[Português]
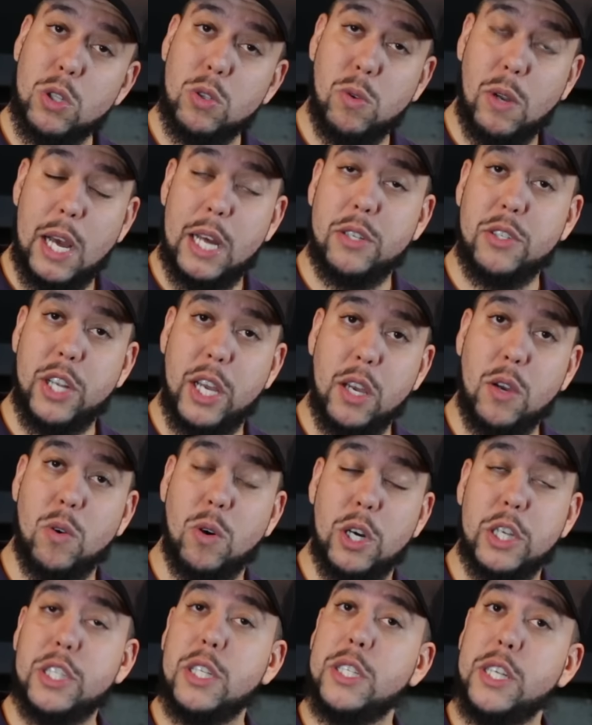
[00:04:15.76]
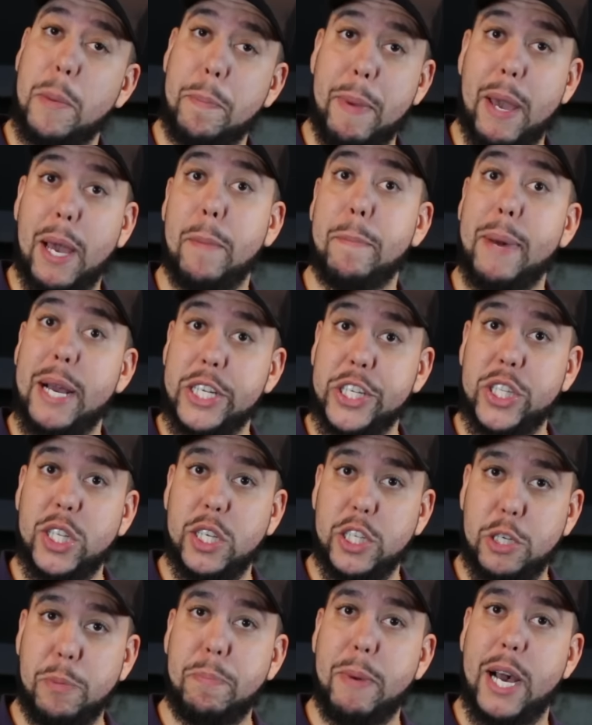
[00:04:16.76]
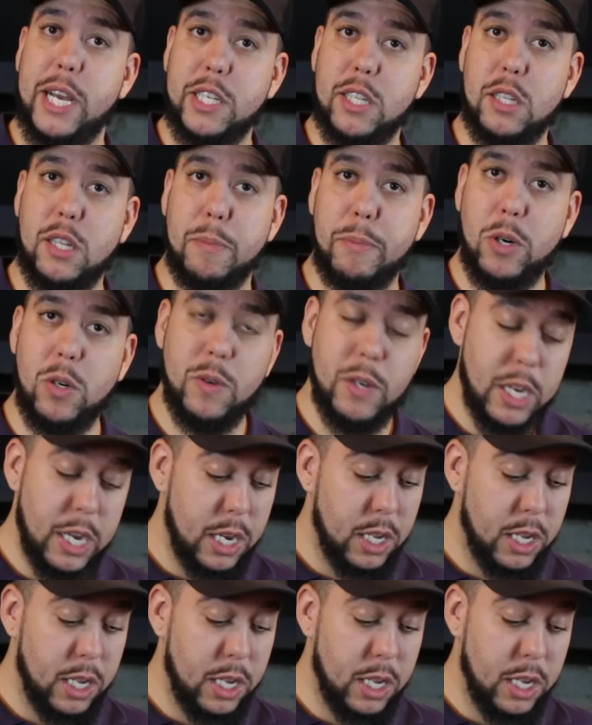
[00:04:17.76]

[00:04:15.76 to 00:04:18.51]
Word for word: outro lado já encosta e já pega bastante pasta, tá bom?